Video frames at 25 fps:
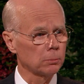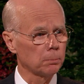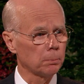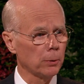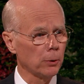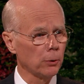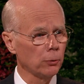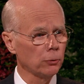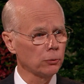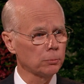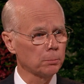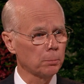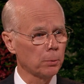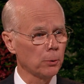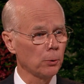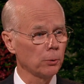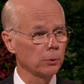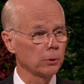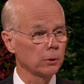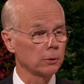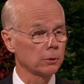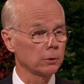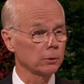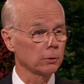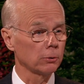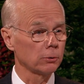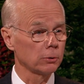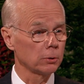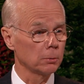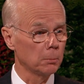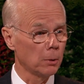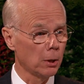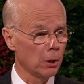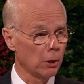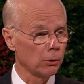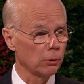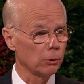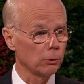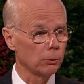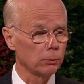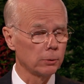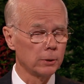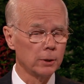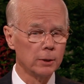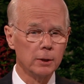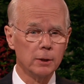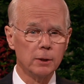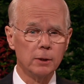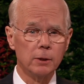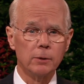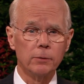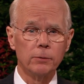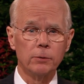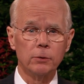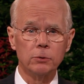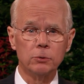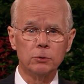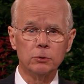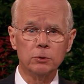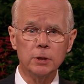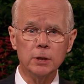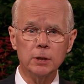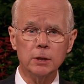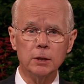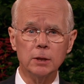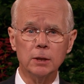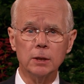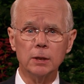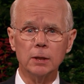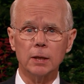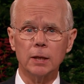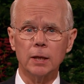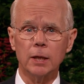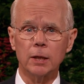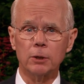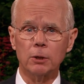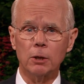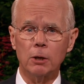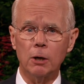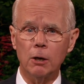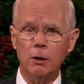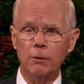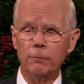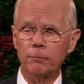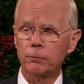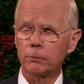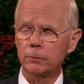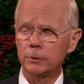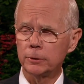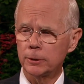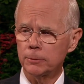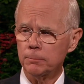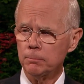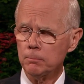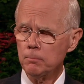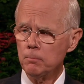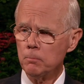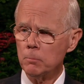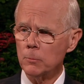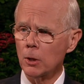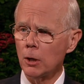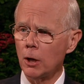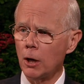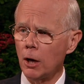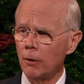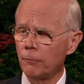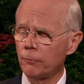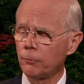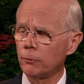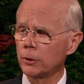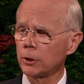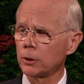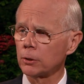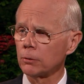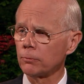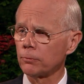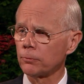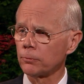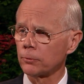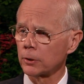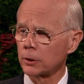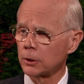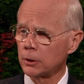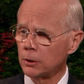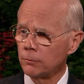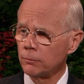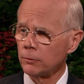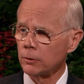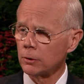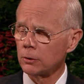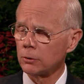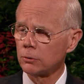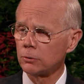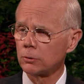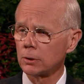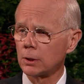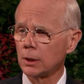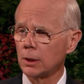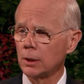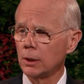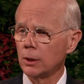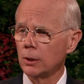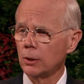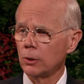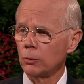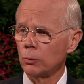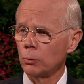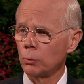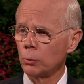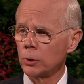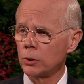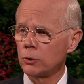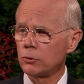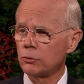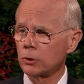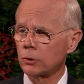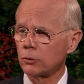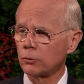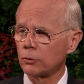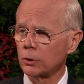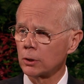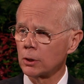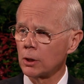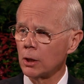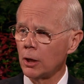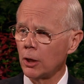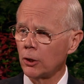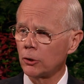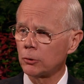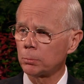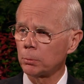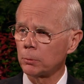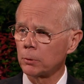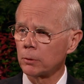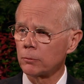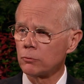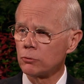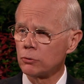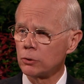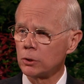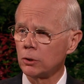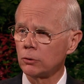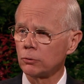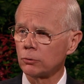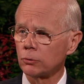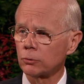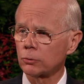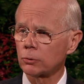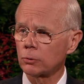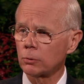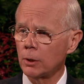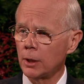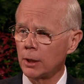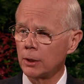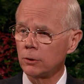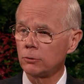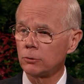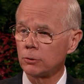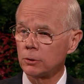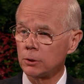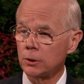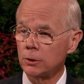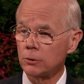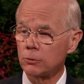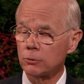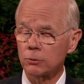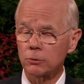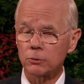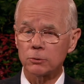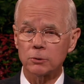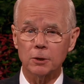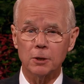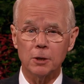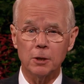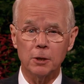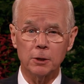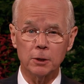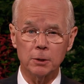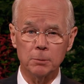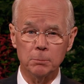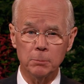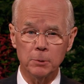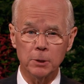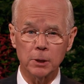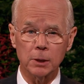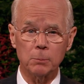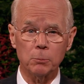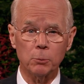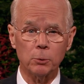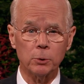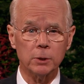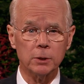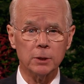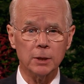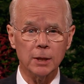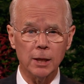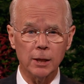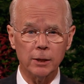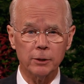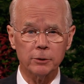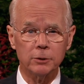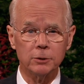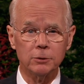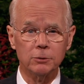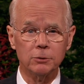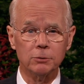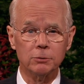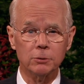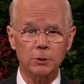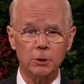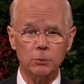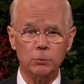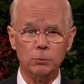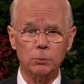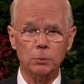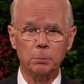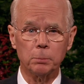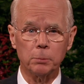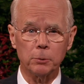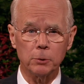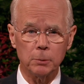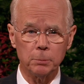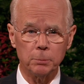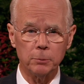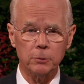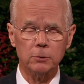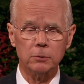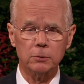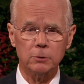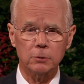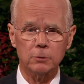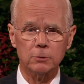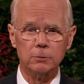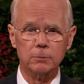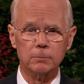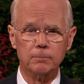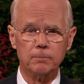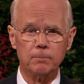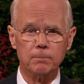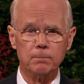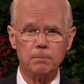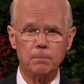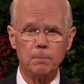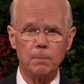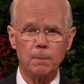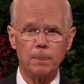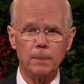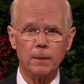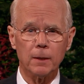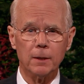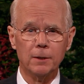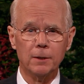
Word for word: 因此，我们必然可以把寻求宽恕以及给予宽恕拖延到明天。然而，寻求宽恕和给予宽恕在耶稣基督的教导中